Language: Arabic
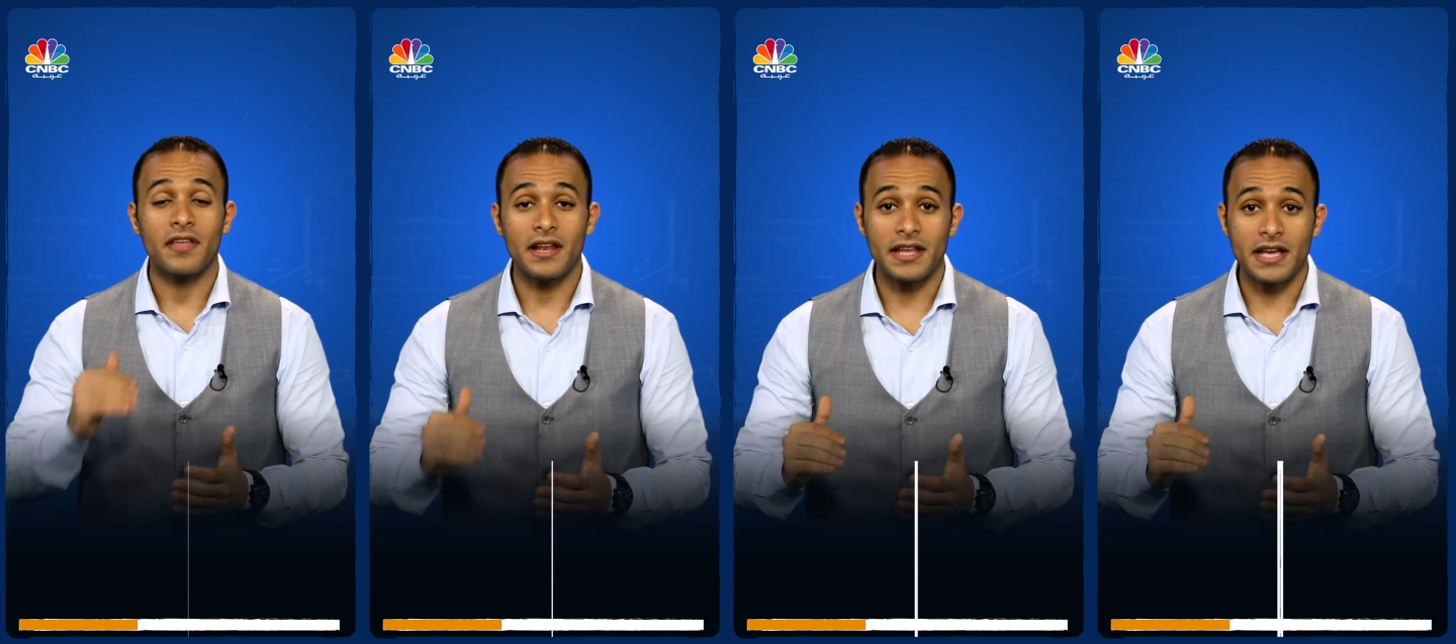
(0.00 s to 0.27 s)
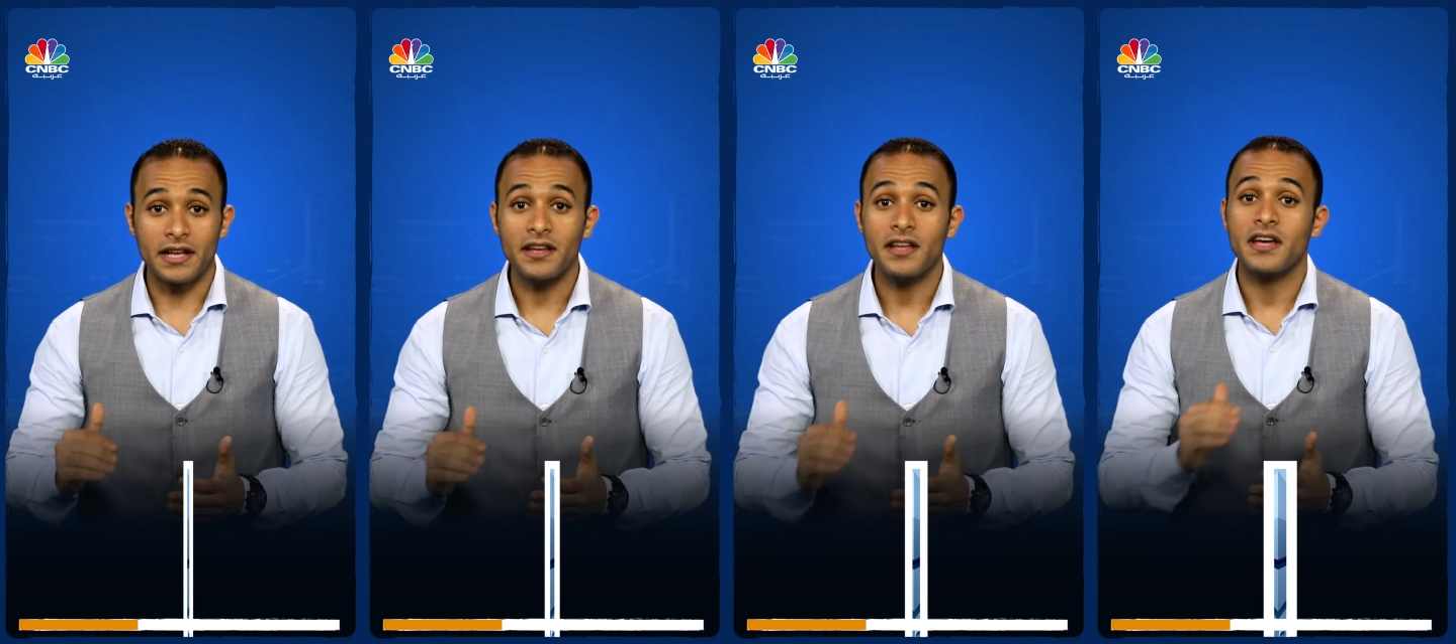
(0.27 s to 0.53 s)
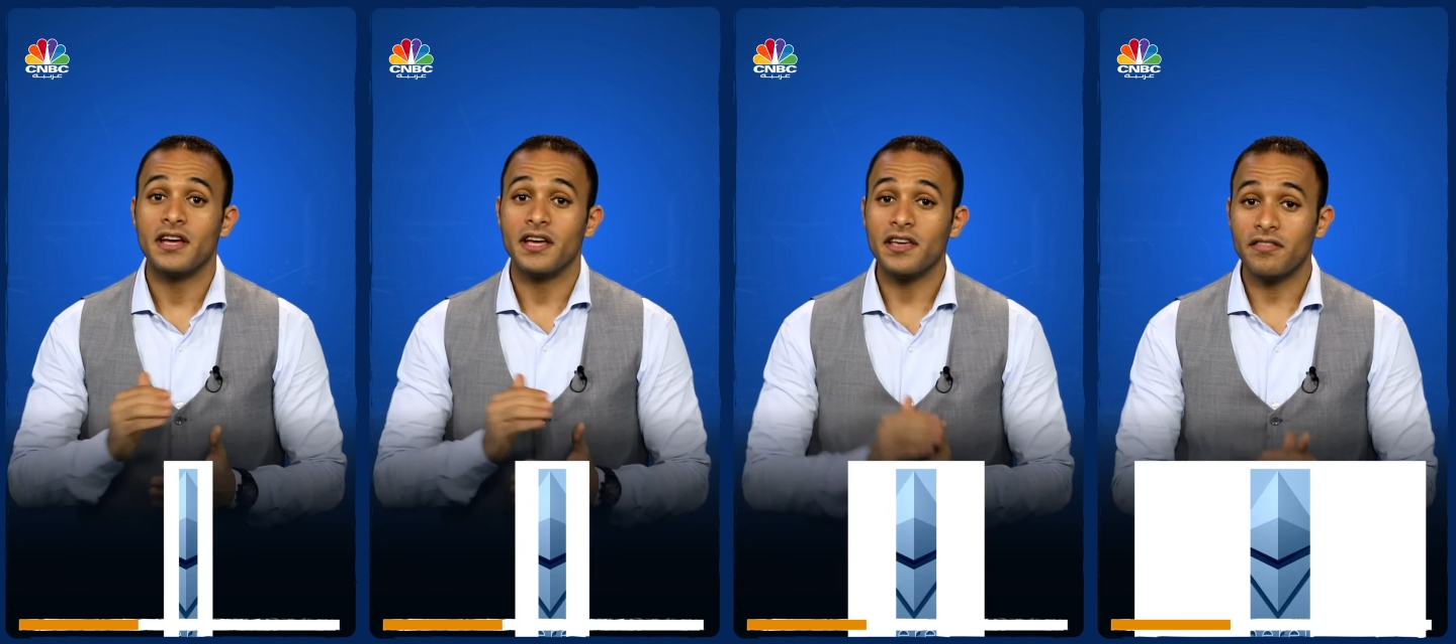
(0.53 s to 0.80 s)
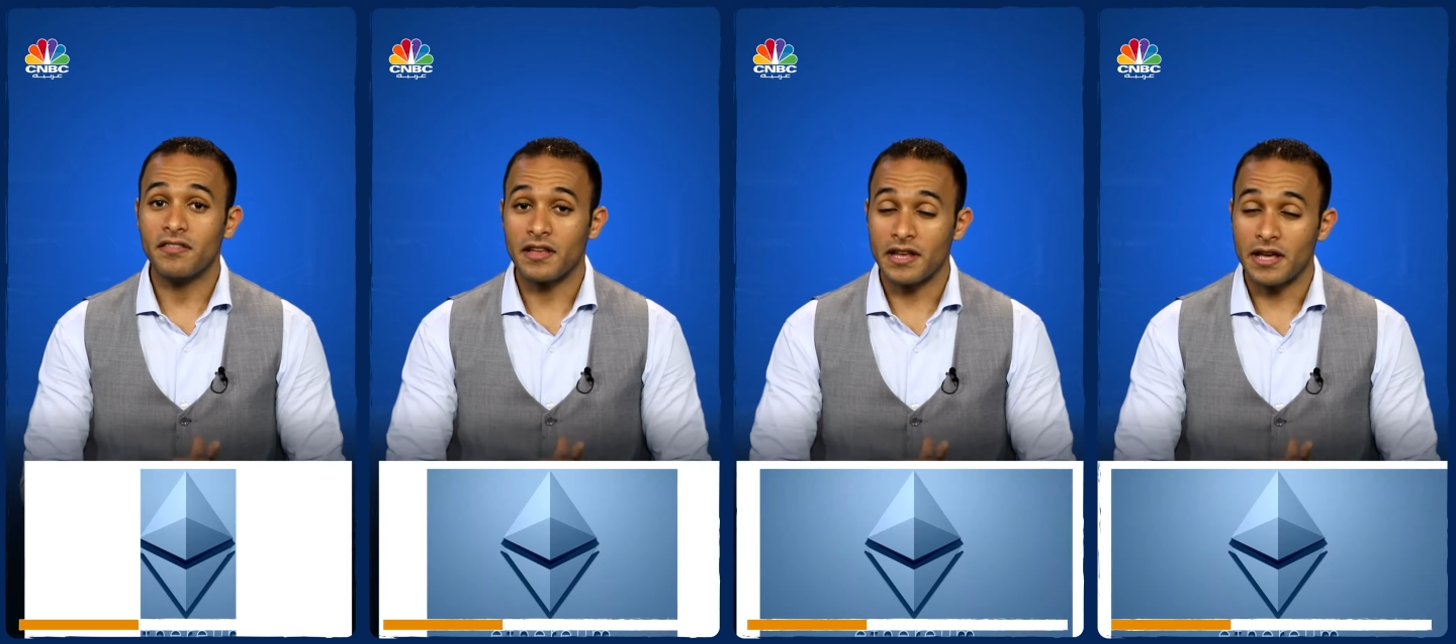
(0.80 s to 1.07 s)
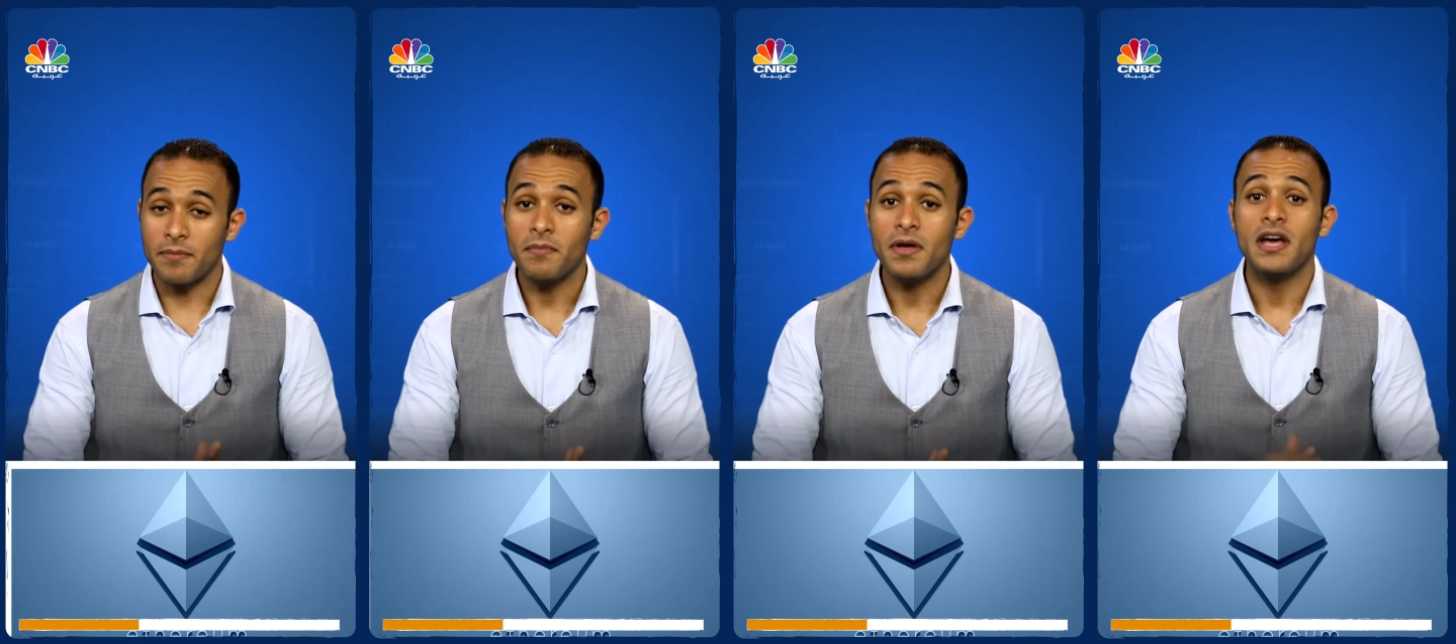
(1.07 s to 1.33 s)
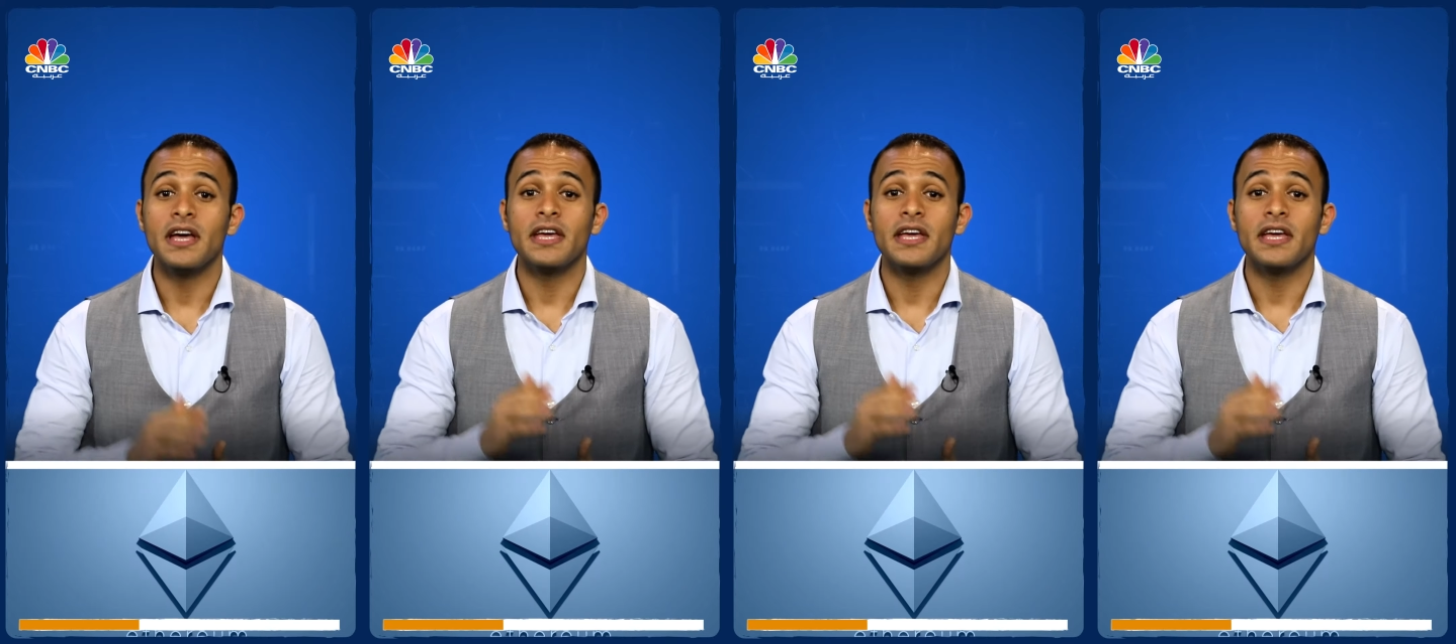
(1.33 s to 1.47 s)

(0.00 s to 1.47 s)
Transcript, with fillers: ثانيا إيثيريوم